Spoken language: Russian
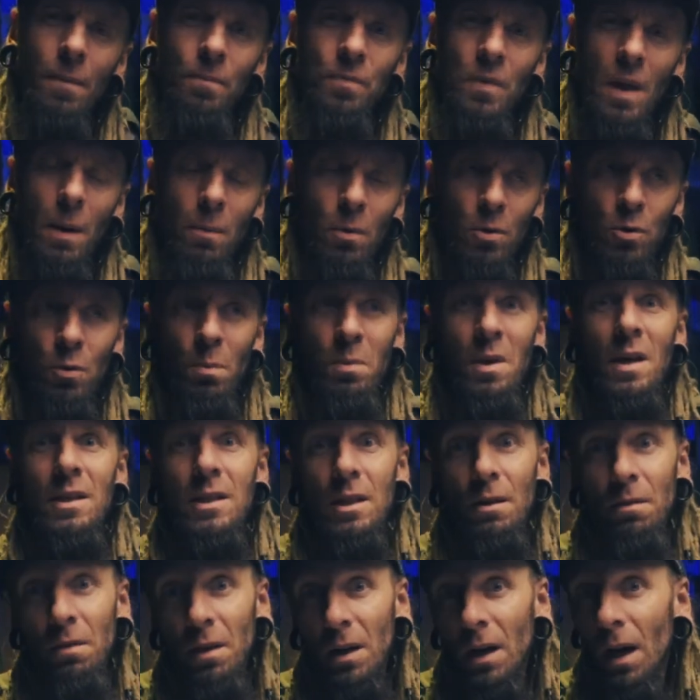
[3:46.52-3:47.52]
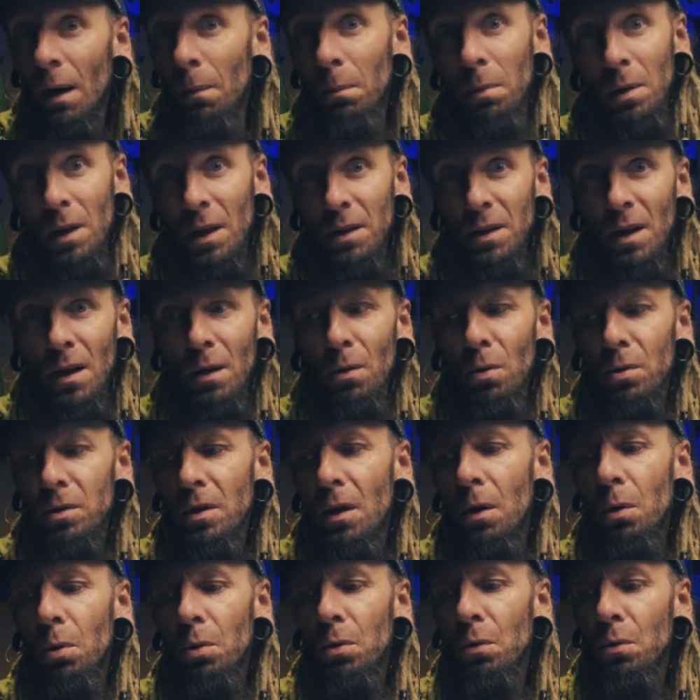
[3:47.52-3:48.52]
Там вот у меня Зевиха была, да, год
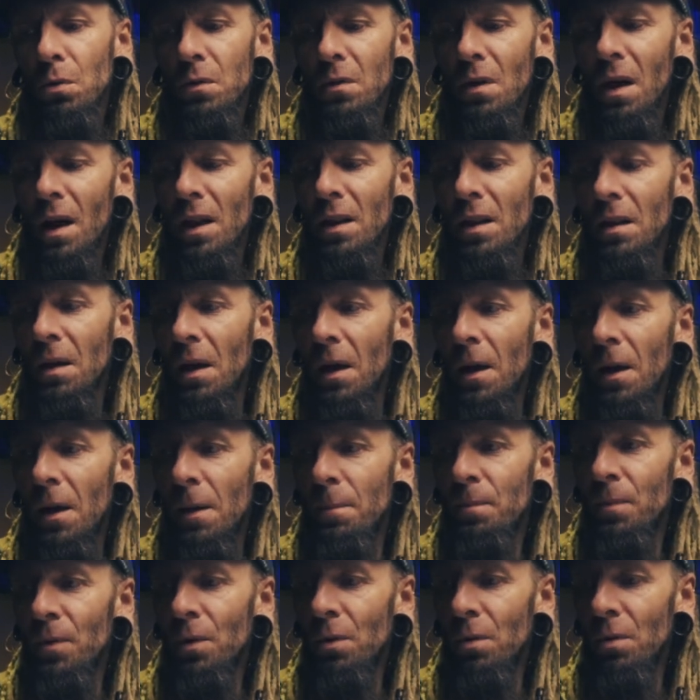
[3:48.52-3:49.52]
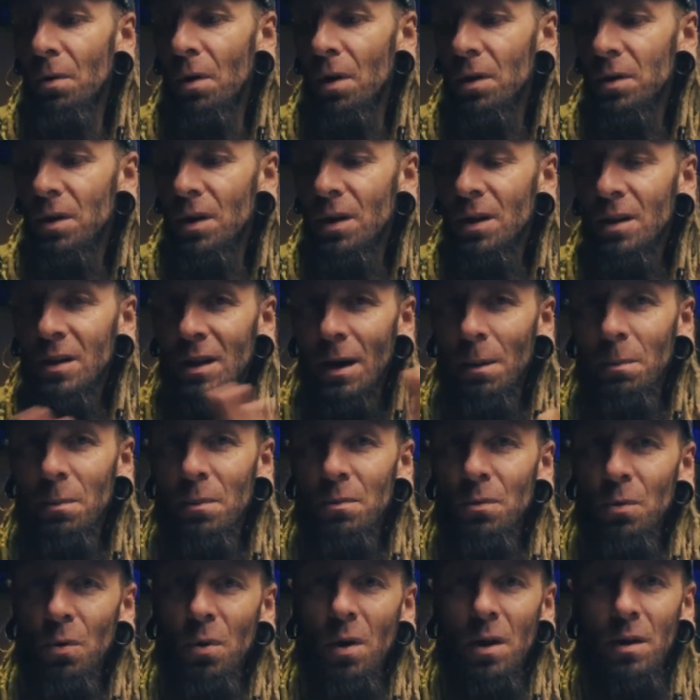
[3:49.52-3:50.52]
я ее юзал, ну вот, и там,
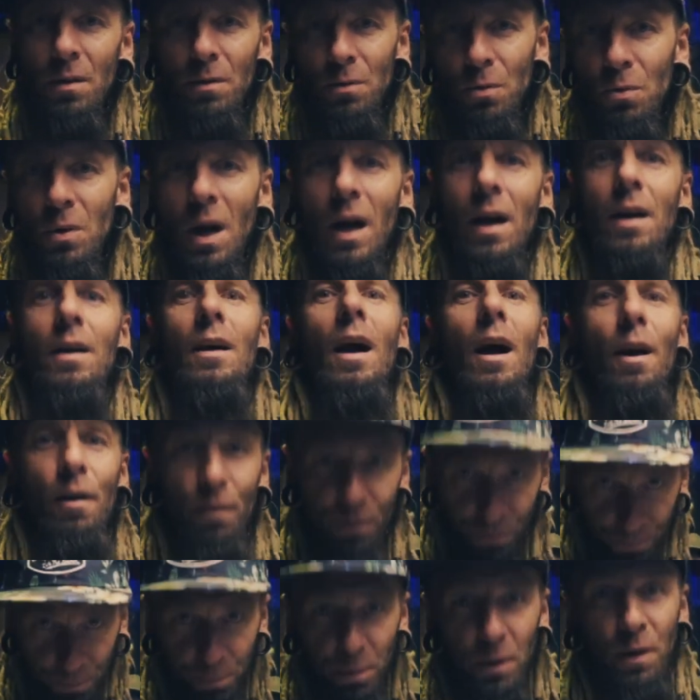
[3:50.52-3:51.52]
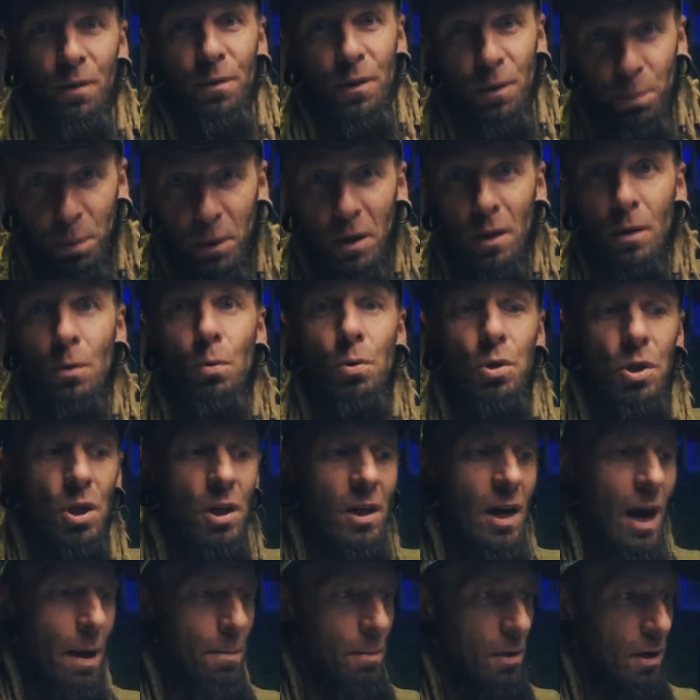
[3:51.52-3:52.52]
ну, ну как, как и в предыдущих
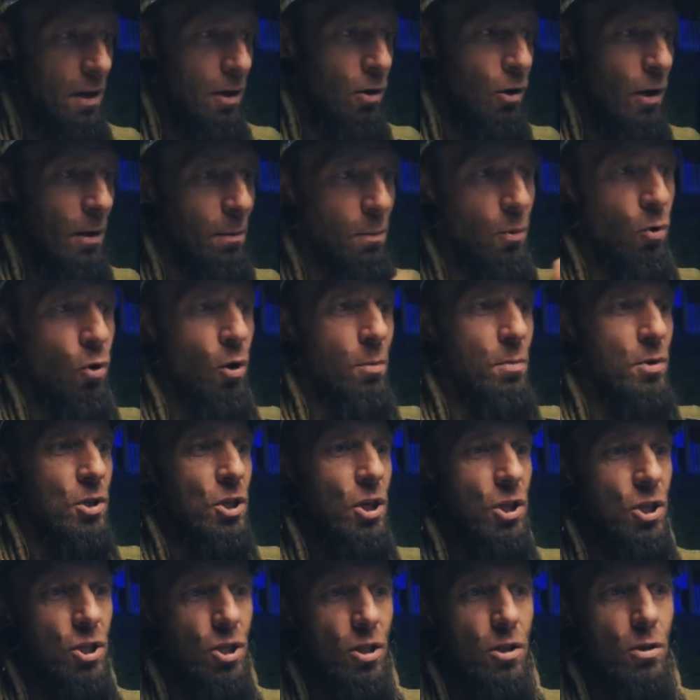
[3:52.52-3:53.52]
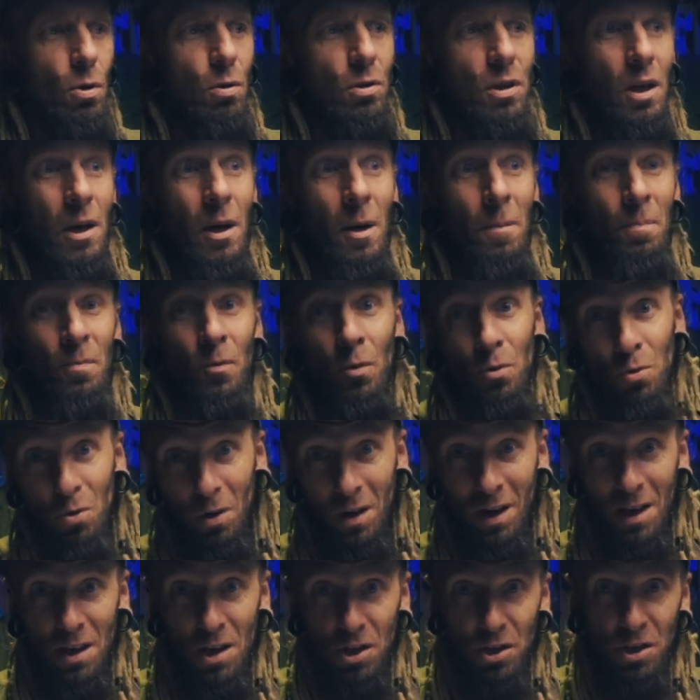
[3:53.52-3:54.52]
камерах, там, кроме 6600, у нее,
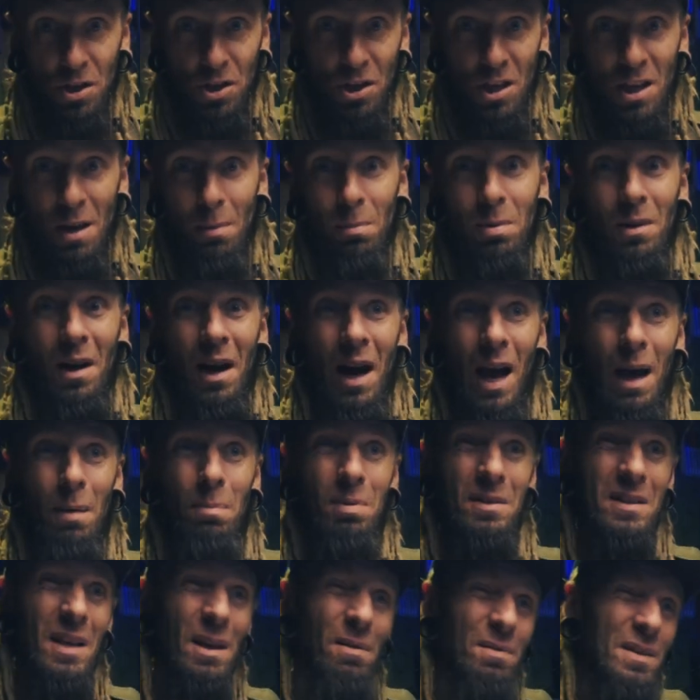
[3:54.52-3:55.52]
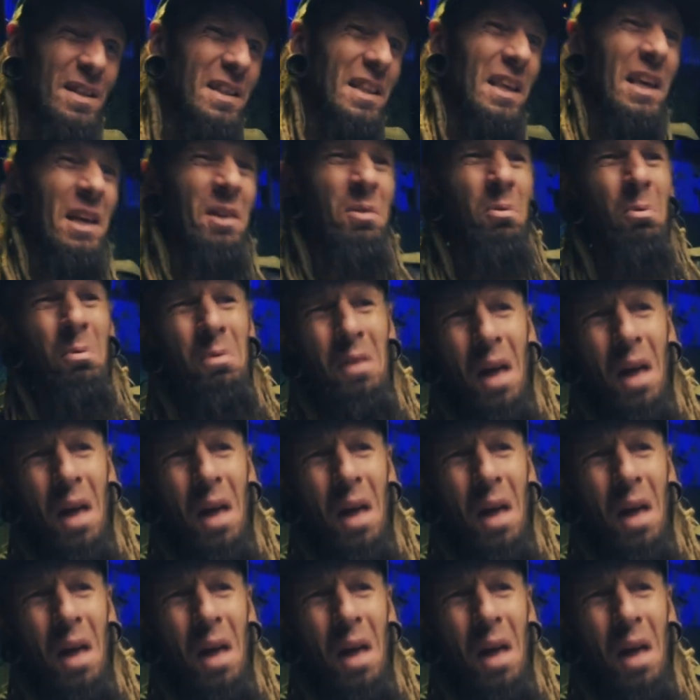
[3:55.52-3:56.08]
конечно же, не было айбиза, и все такие, ну,